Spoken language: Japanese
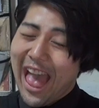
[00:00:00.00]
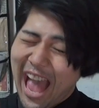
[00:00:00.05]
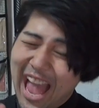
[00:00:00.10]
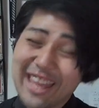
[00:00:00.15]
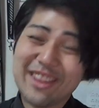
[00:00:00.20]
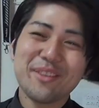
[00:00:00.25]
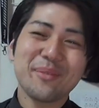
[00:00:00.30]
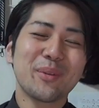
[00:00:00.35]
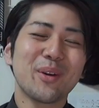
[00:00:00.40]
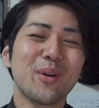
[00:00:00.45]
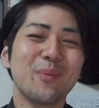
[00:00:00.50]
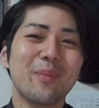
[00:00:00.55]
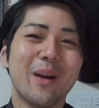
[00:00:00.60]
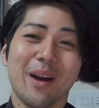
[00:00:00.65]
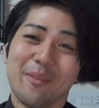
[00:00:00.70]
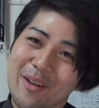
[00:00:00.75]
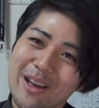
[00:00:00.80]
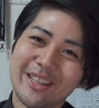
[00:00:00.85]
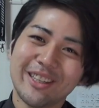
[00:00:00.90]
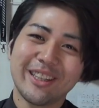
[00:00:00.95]
はいどうもこんばん
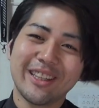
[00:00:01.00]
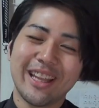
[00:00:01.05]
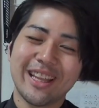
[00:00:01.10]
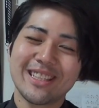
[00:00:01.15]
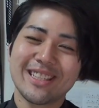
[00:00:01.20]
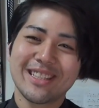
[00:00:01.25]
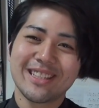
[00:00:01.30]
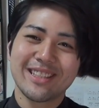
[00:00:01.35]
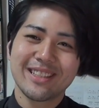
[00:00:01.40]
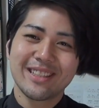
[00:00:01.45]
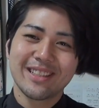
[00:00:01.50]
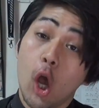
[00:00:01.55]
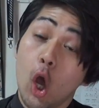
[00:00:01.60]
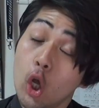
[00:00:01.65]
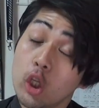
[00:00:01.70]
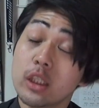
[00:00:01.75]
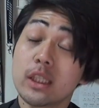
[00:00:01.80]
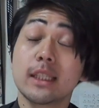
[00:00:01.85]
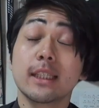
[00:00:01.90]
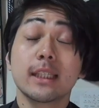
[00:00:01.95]
は、まきリです。
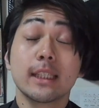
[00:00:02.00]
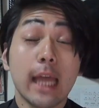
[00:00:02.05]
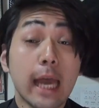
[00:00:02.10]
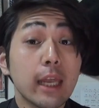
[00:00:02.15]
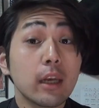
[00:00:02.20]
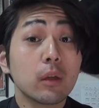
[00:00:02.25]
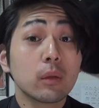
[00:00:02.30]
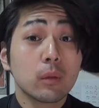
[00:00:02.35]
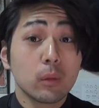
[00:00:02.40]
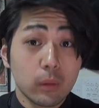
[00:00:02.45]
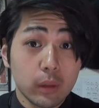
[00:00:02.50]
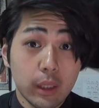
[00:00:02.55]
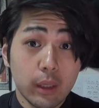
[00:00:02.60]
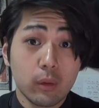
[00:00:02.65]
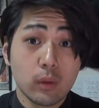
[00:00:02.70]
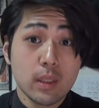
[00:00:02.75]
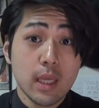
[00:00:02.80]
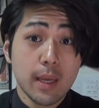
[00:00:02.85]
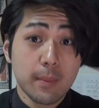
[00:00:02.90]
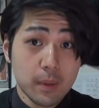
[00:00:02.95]
本日題の通りで
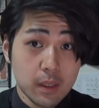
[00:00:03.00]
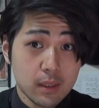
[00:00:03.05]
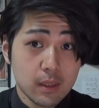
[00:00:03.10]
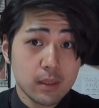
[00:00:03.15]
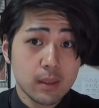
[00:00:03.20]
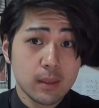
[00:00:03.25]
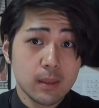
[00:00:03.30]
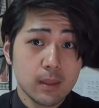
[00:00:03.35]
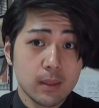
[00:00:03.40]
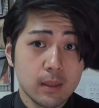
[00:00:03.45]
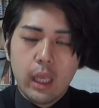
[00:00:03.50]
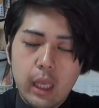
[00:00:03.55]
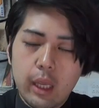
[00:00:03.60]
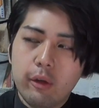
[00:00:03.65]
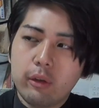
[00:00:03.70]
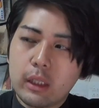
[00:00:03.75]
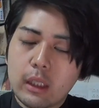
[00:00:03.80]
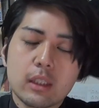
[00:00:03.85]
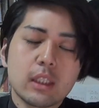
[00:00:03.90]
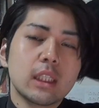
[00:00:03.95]
ございます。えー、
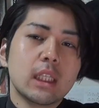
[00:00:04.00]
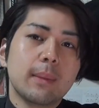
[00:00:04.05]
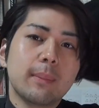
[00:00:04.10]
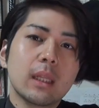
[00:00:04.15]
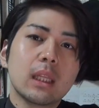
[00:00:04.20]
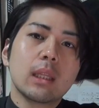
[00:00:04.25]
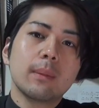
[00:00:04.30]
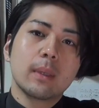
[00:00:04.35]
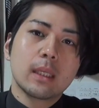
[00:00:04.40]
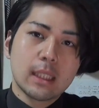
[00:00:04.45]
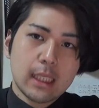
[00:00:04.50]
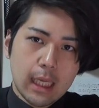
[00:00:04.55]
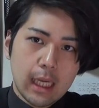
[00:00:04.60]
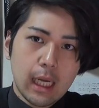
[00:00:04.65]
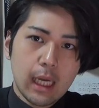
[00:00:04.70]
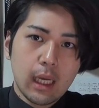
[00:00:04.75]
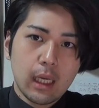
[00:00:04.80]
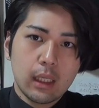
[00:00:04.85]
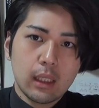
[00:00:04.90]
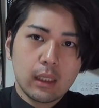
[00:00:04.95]
私黙ってました
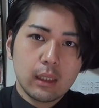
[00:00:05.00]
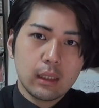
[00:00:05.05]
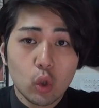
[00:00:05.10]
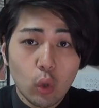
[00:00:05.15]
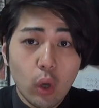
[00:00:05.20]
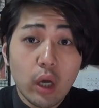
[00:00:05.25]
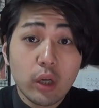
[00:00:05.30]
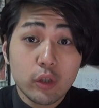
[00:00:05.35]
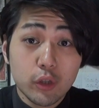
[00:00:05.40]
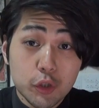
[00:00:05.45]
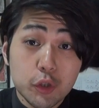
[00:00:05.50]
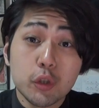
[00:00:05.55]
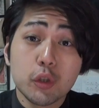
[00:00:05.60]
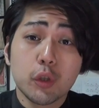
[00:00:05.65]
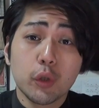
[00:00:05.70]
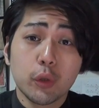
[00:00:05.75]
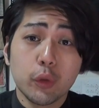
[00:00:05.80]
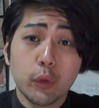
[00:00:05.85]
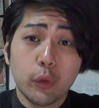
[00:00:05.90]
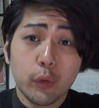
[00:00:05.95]
が、とある宗
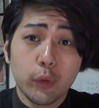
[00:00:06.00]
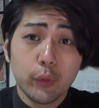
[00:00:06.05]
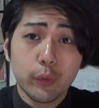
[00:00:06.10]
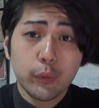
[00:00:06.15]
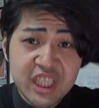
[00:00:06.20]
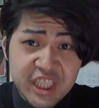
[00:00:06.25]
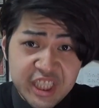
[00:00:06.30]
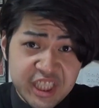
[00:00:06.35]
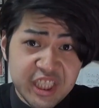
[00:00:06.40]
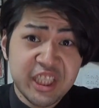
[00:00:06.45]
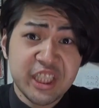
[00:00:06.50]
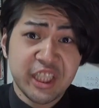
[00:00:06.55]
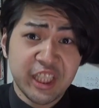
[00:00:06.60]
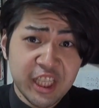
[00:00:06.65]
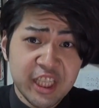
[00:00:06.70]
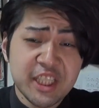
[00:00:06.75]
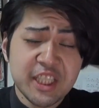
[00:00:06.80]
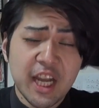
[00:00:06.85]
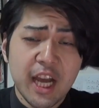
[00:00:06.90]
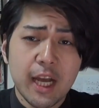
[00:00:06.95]
教の信者
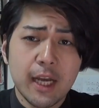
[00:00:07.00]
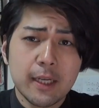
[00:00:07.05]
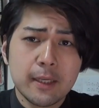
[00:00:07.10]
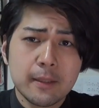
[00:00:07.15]
でした。